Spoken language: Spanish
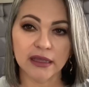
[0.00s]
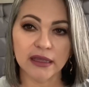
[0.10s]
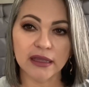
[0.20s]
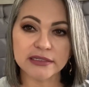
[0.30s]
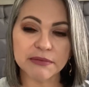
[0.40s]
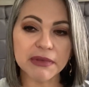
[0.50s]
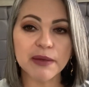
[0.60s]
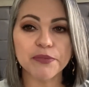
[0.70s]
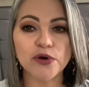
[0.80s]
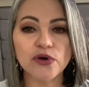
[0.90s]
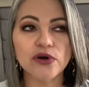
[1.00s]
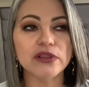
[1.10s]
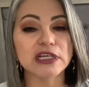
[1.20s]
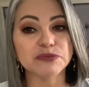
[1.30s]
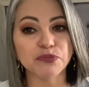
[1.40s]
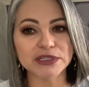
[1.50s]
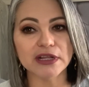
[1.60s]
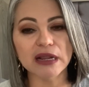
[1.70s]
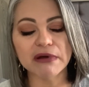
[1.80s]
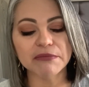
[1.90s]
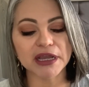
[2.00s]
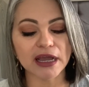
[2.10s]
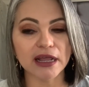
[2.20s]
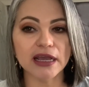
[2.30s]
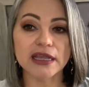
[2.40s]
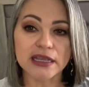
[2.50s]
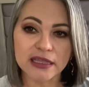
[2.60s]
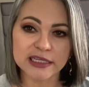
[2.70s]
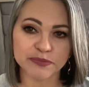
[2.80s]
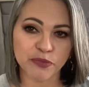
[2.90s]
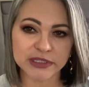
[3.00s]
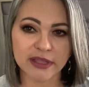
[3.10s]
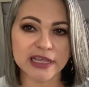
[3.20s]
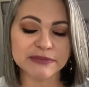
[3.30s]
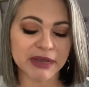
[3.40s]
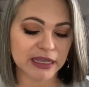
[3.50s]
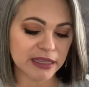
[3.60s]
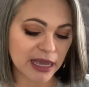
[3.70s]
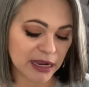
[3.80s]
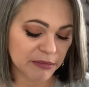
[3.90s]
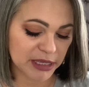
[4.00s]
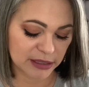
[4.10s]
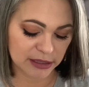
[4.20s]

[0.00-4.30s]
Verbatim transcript: Esta me la pongo después de lavar mi cara y después de desmaquillarme.